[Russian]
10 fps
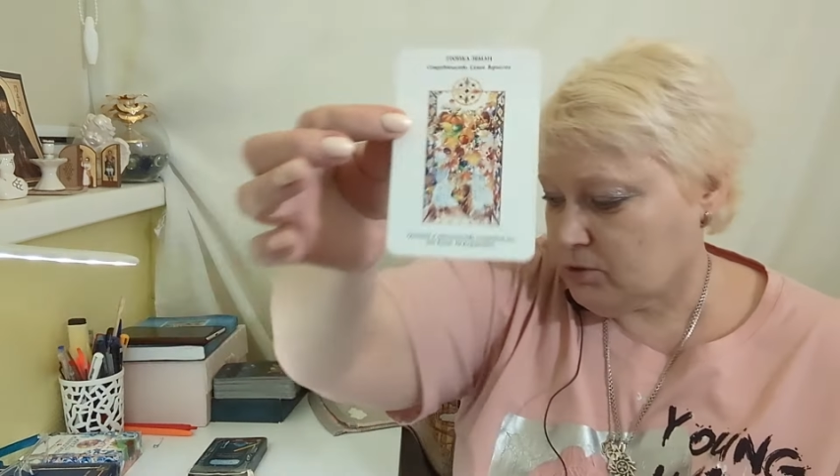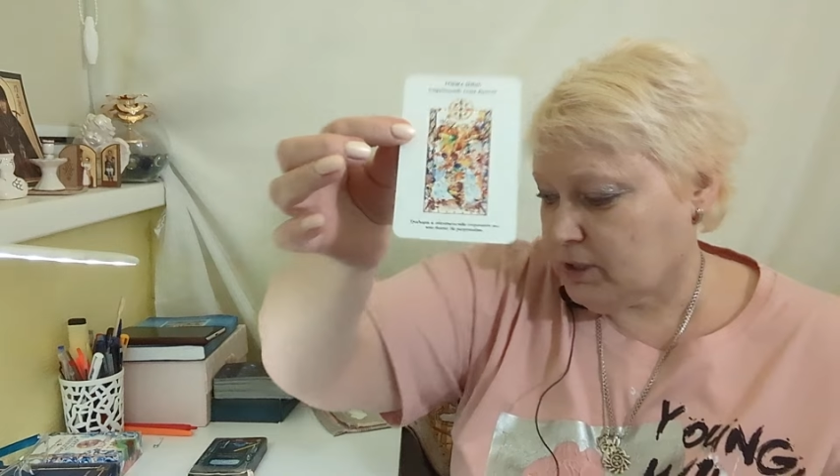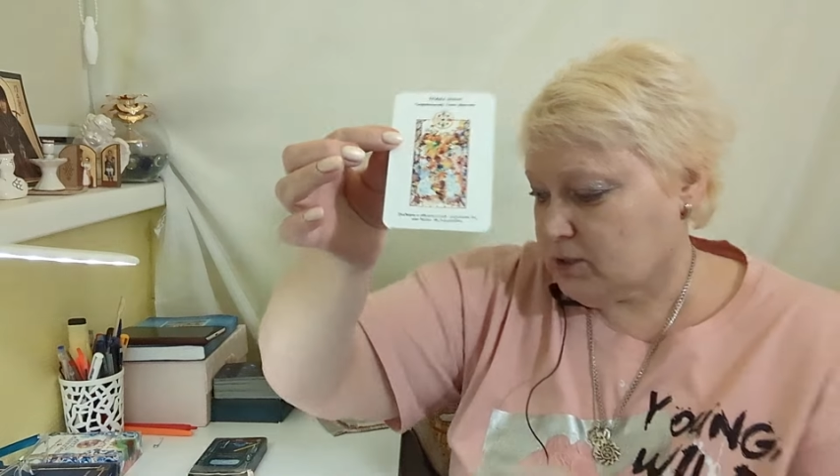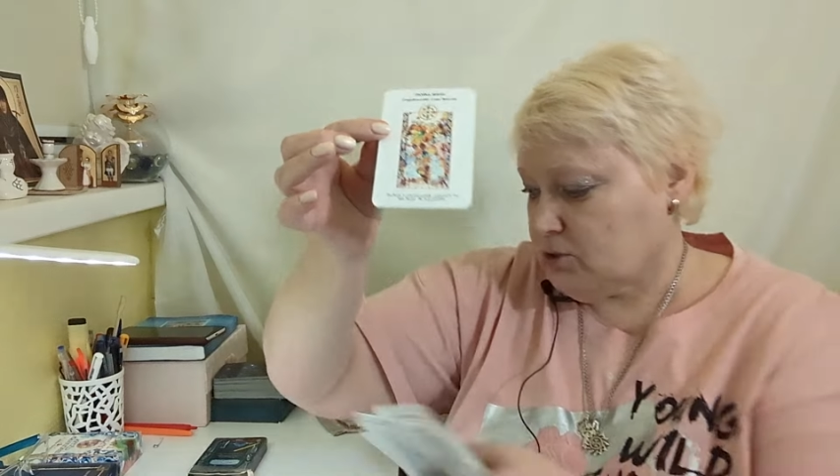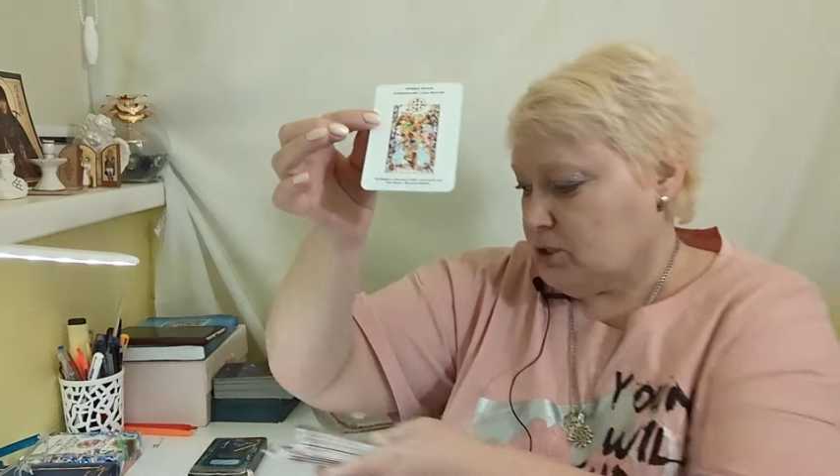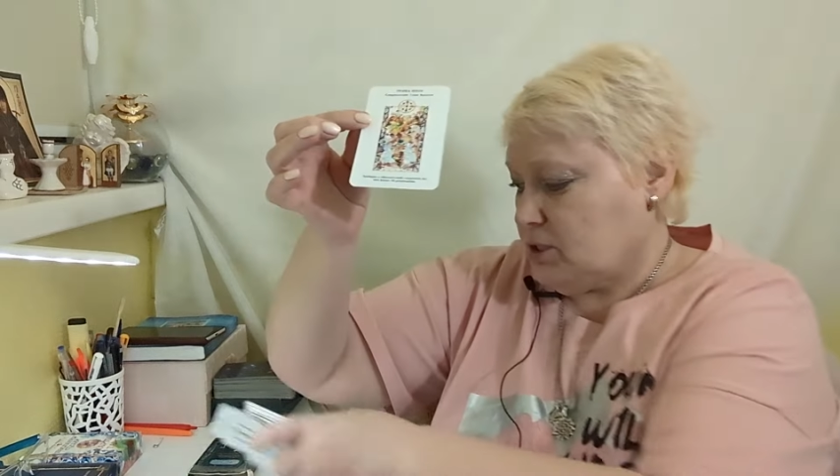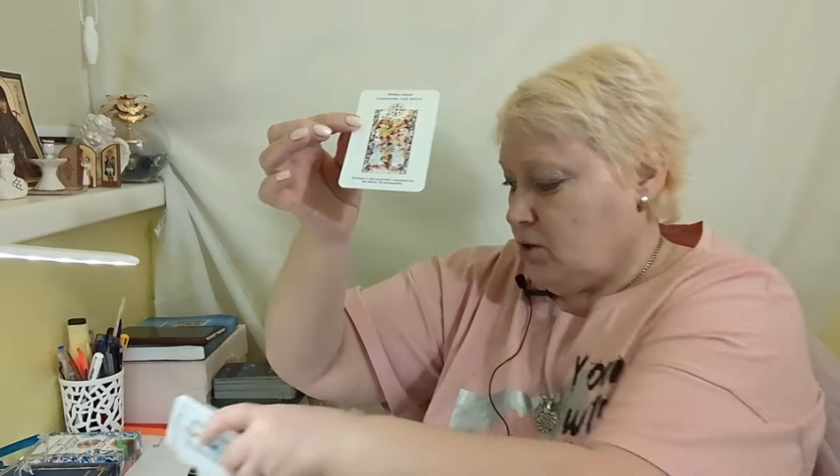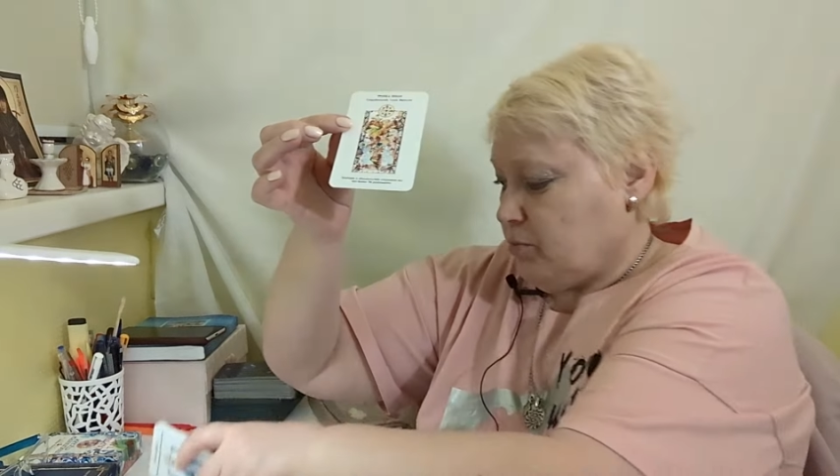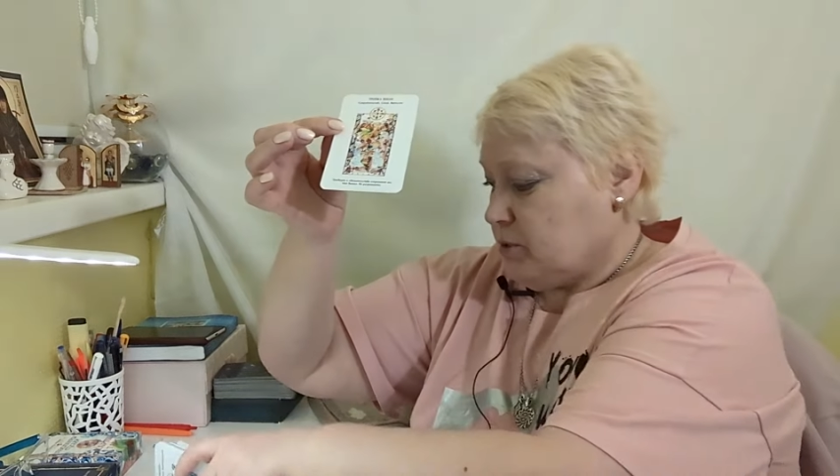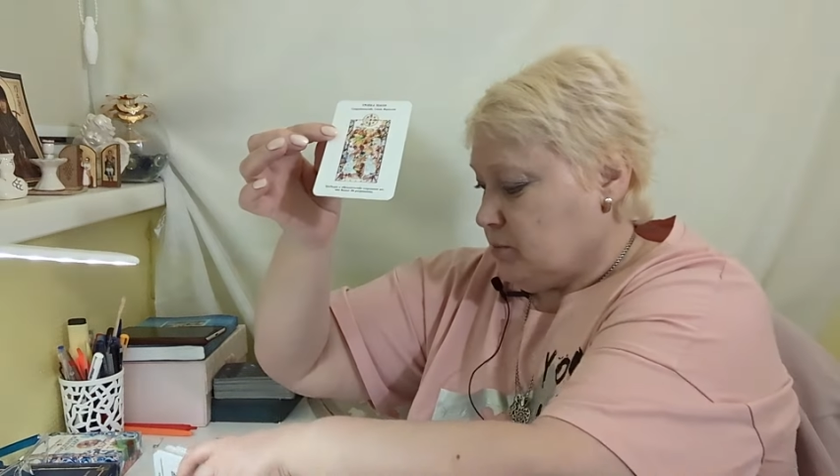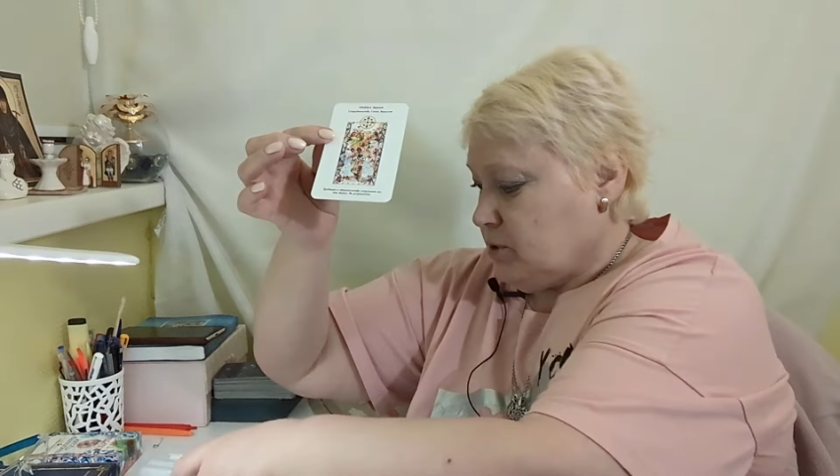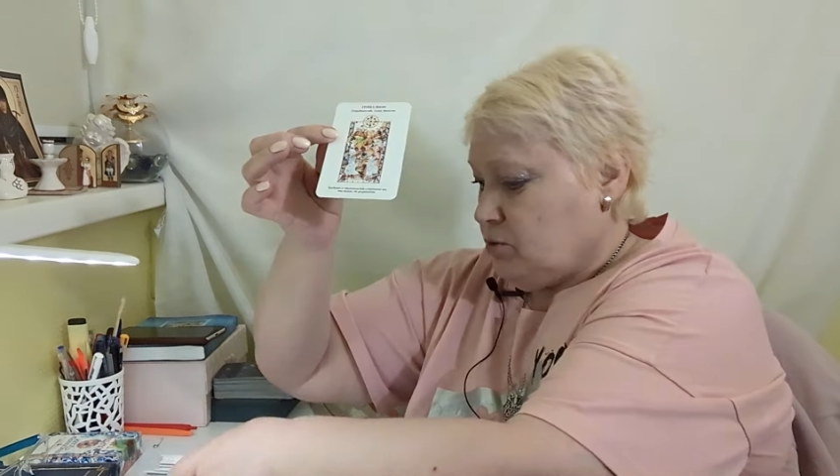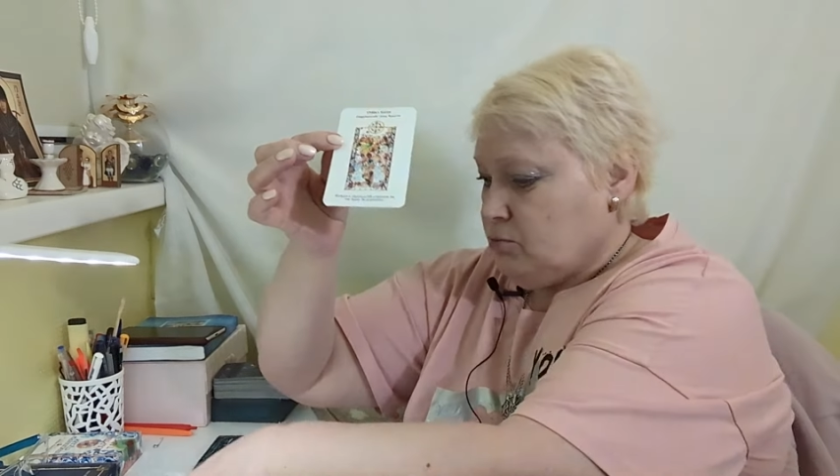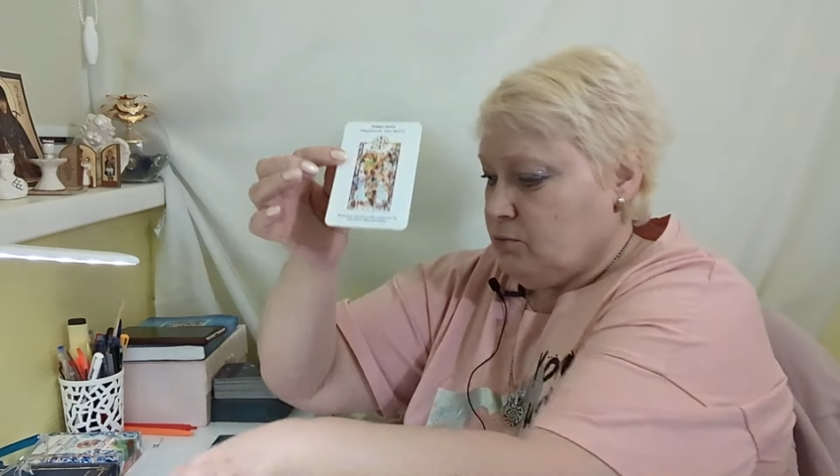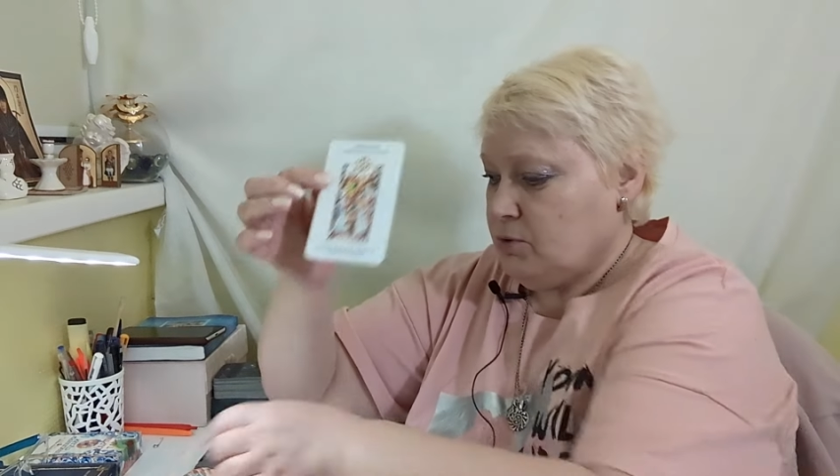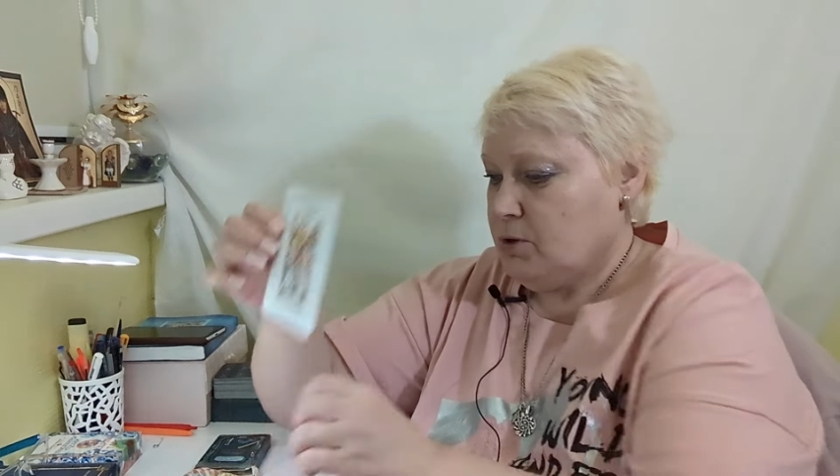карту, сейчас я ее посмотрю.